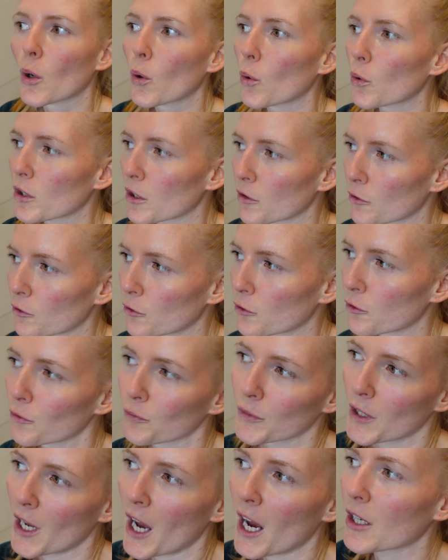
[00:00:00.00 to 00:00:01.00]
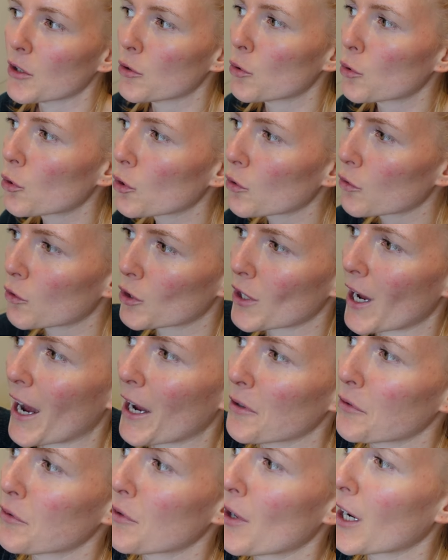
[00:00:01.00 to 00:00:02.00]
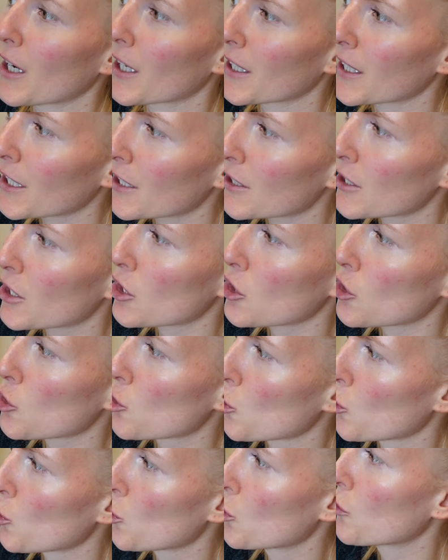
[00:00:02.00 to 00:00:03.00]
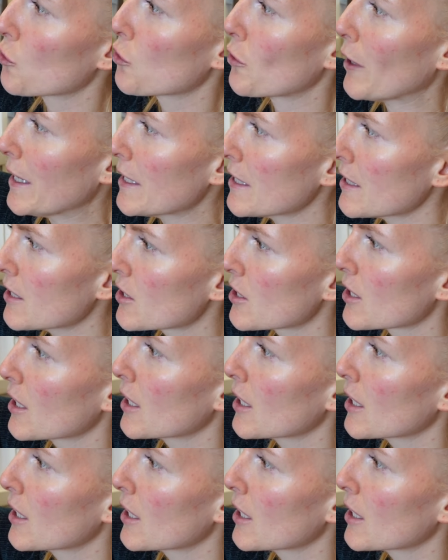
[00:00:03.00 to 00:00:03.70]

Und der ja, Joghurt wird einfach richtig schön fest.